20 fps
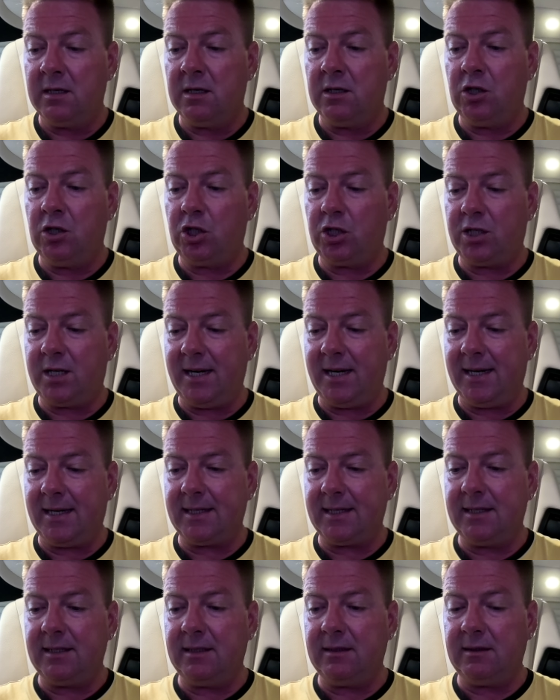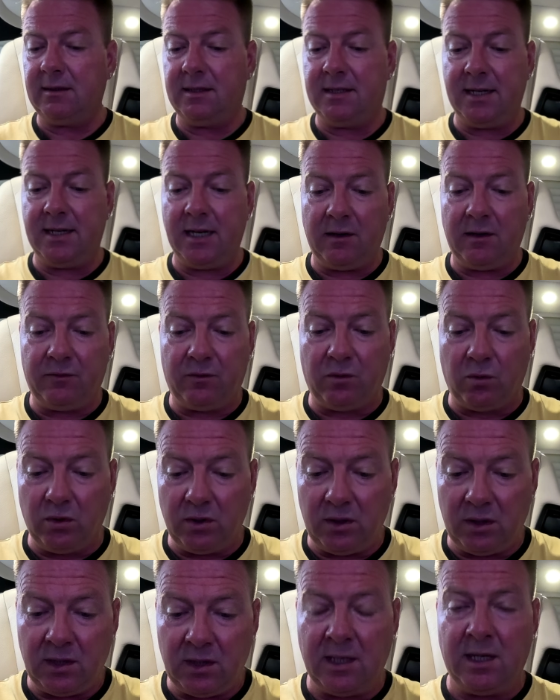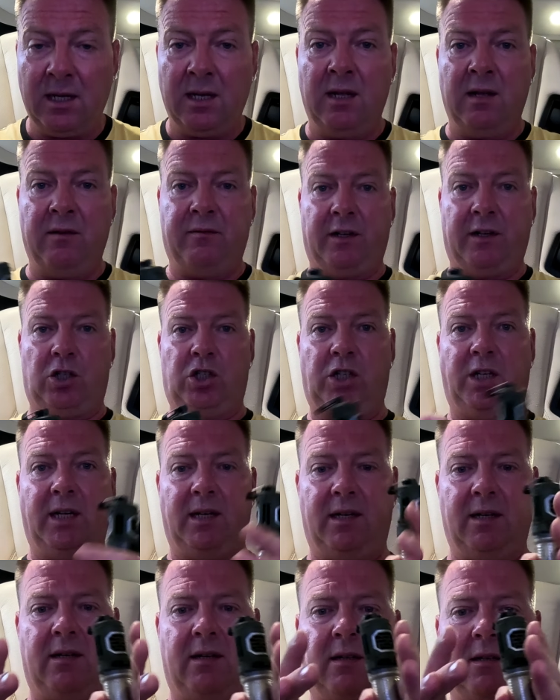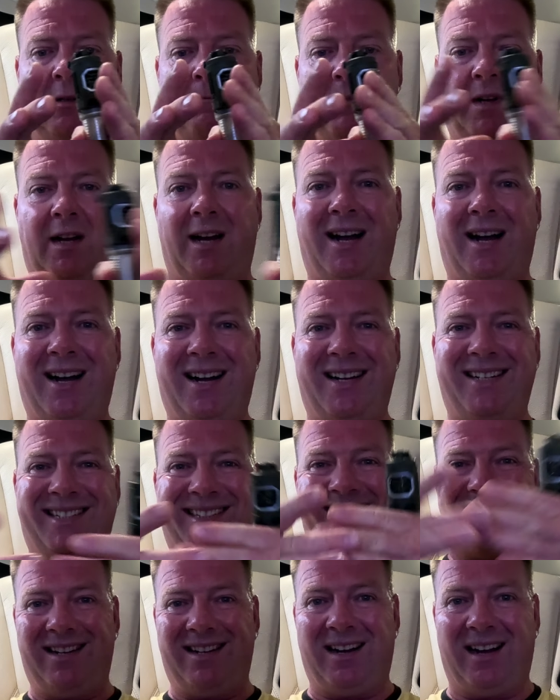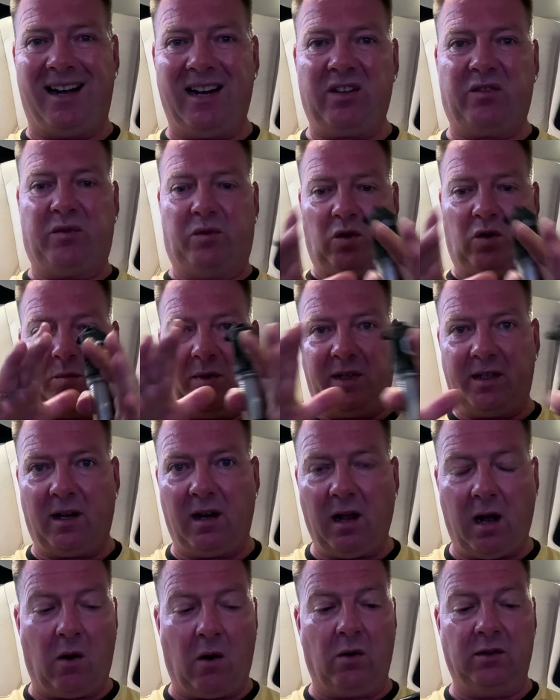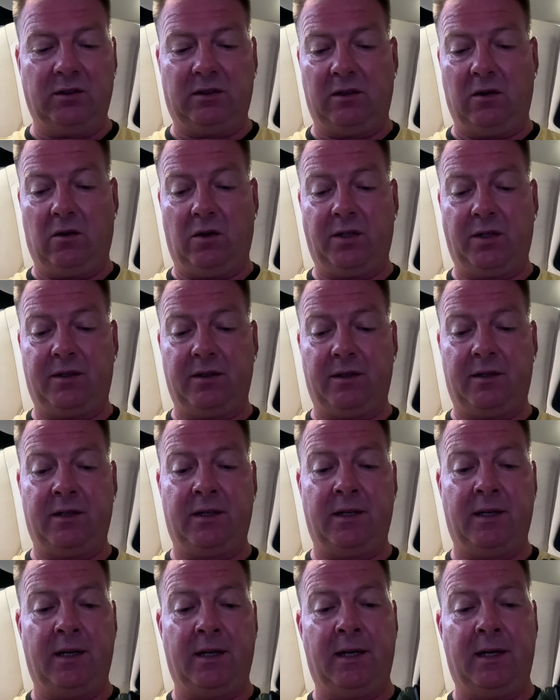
Stärken, der wohl verschiedene Radien kreisförmig dann ausleuchtet.